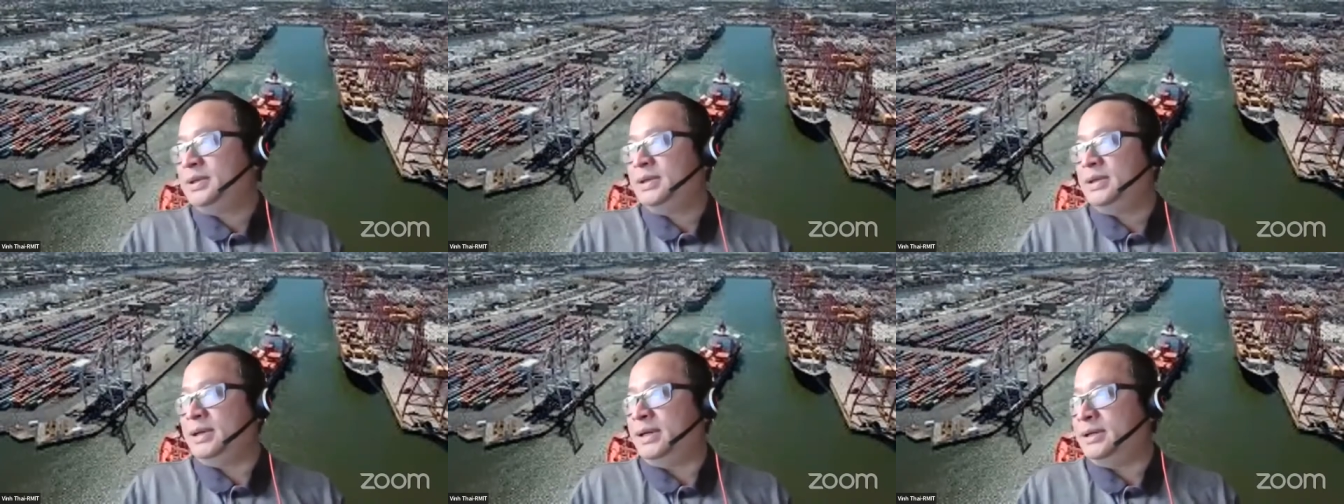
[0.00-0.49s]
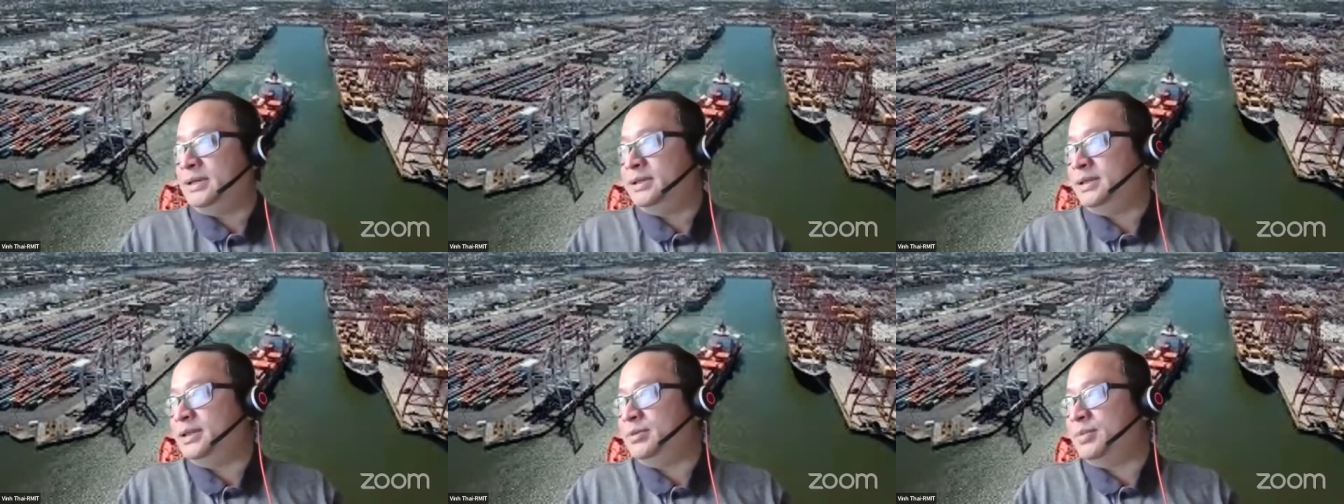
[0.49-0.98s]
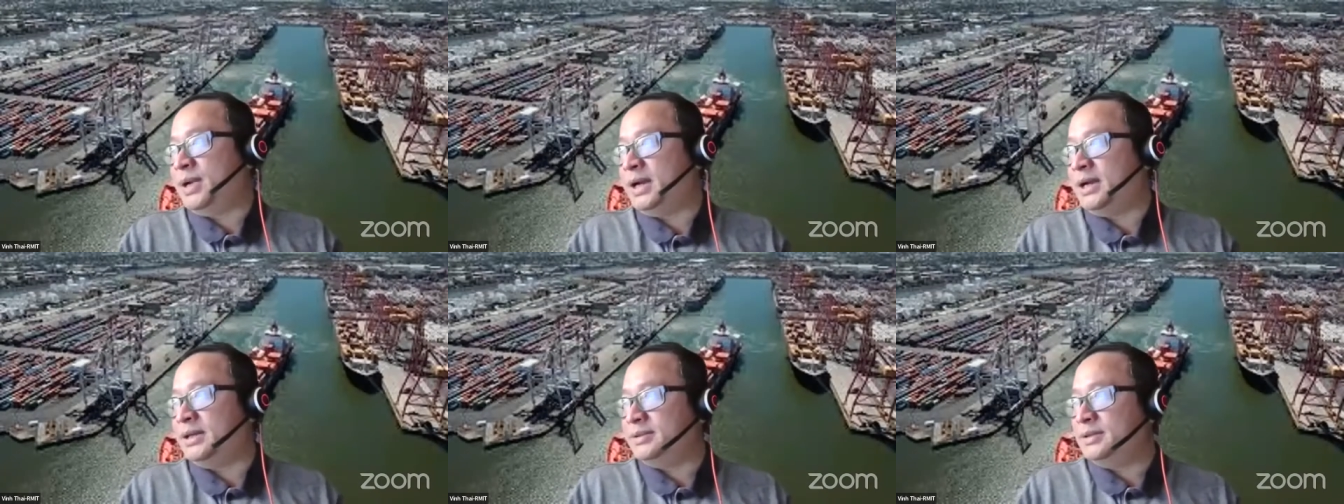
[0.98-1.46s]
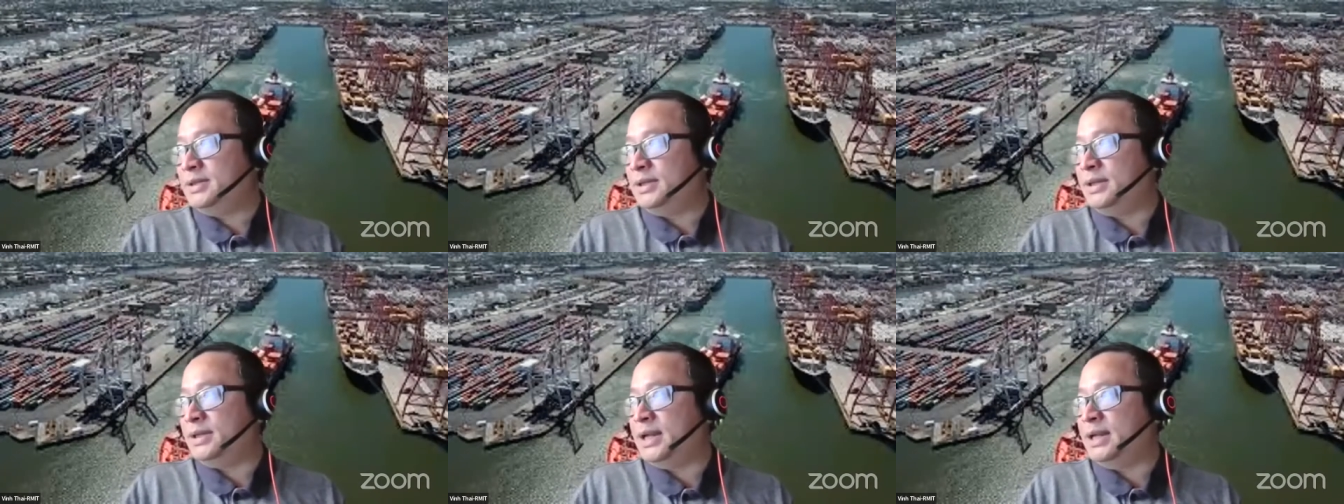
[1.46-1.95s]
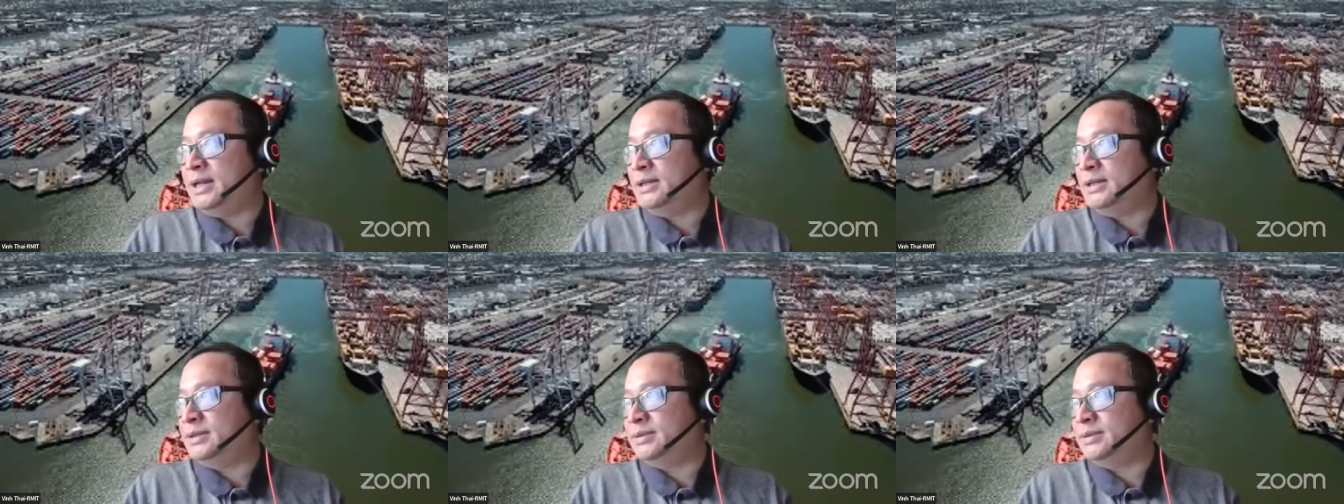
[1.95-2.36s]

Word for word: Đấy, thế nhưng mà ở đây